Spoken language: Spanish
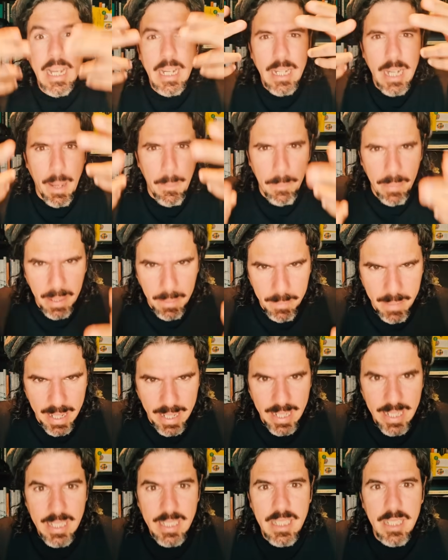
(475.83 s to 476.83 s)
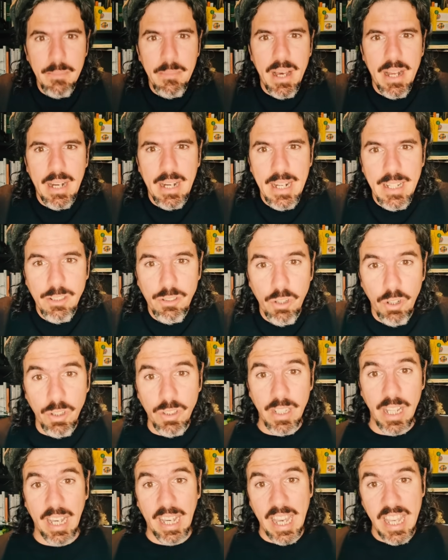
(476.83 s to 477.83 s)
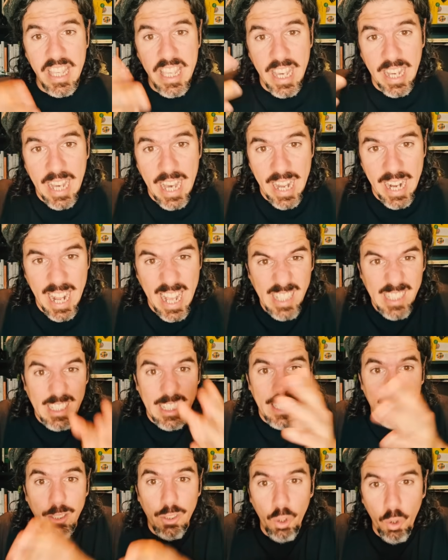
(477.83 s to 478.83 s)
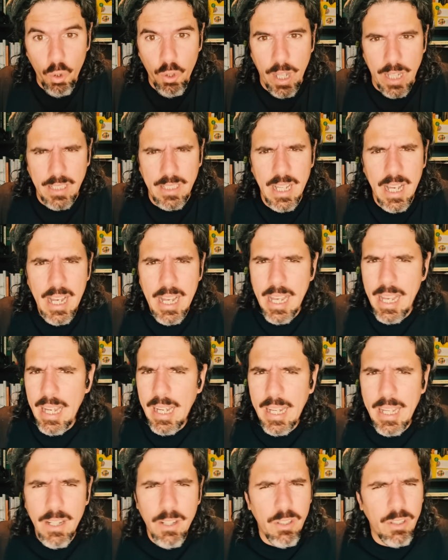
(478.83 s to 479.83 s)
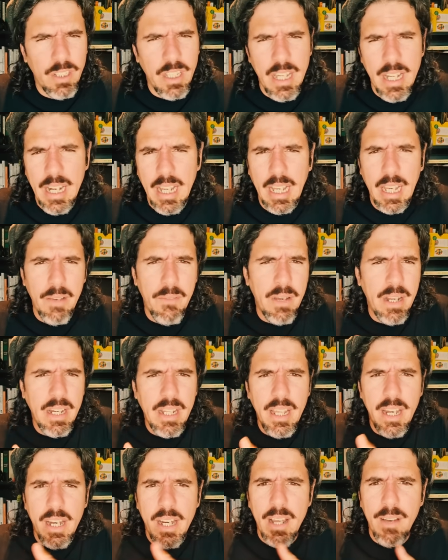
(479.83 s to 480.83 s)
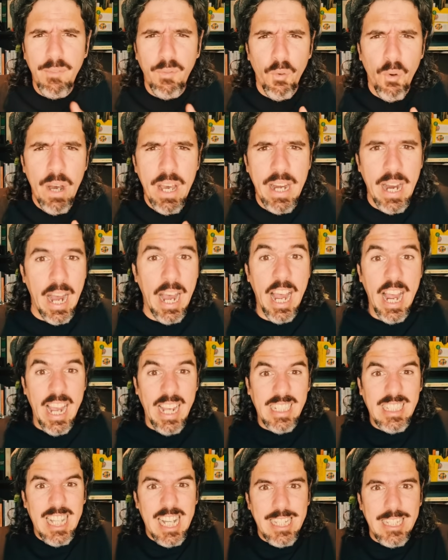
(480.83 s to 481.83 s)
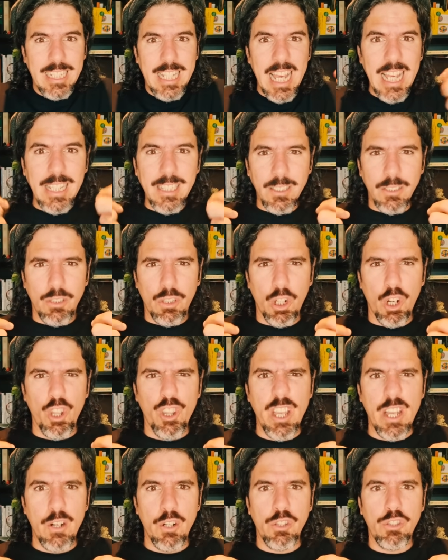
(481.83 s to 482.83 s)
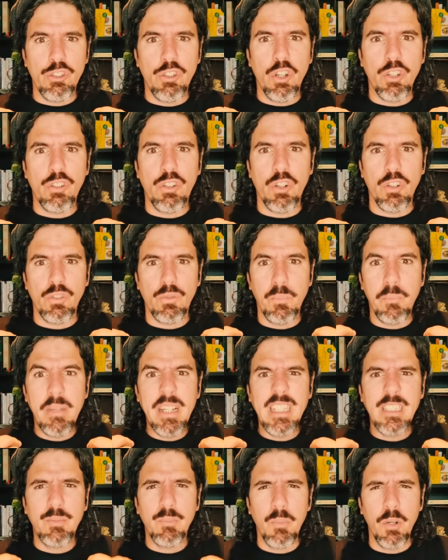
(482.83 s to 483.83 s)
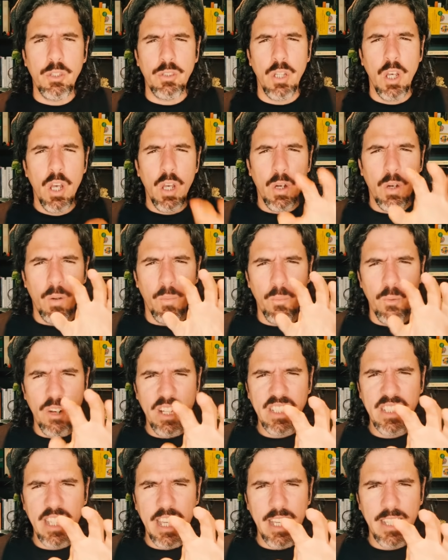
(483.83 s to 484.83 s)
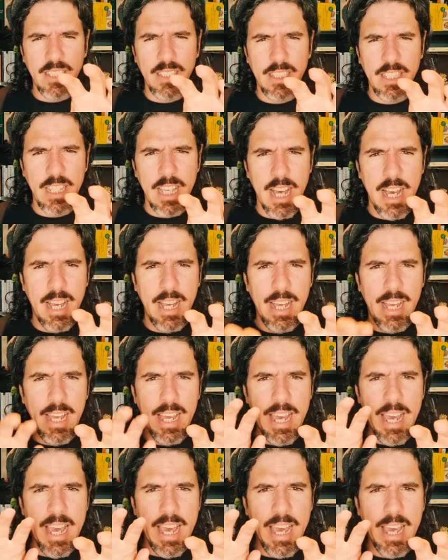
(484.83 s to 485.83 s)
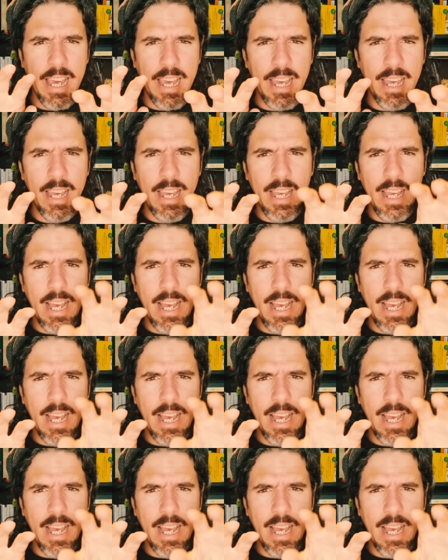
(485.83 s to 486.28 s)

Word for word: y la primerísima razón de que llegará sin dudas es que no tiene que venir de fuera, está dentro de nosotros mismos como esencia, eje,